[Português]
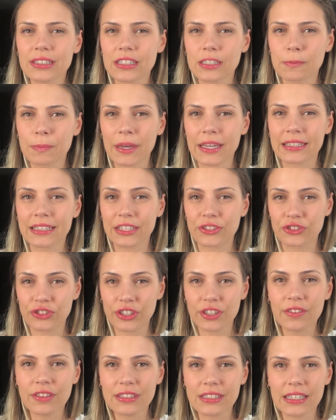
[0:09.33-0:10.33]

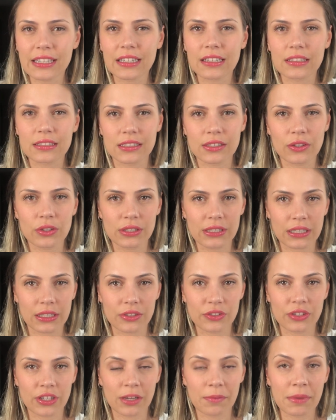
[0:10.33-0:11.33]
expectativas em relação aos
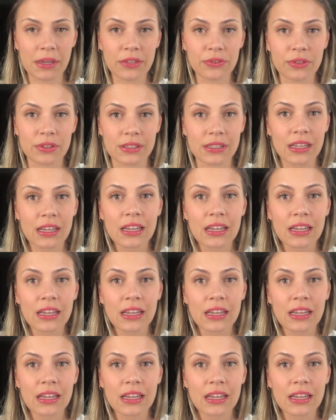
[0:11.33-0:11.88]
relacionamentos